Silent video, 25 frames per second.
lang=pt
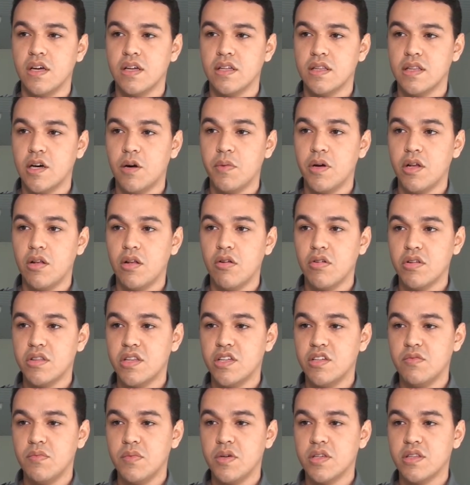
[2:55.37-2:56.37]
dar o melhor
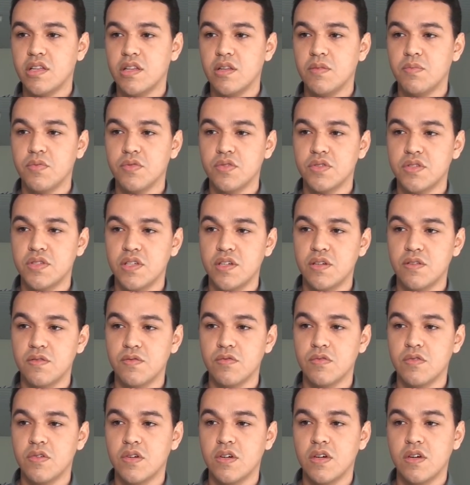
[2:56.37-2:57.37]
atendimento ali
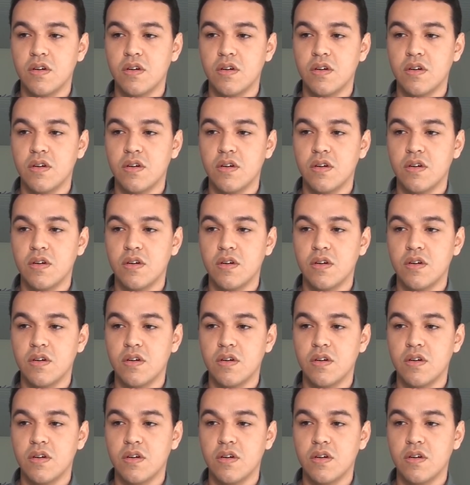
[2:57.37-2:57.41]
possível,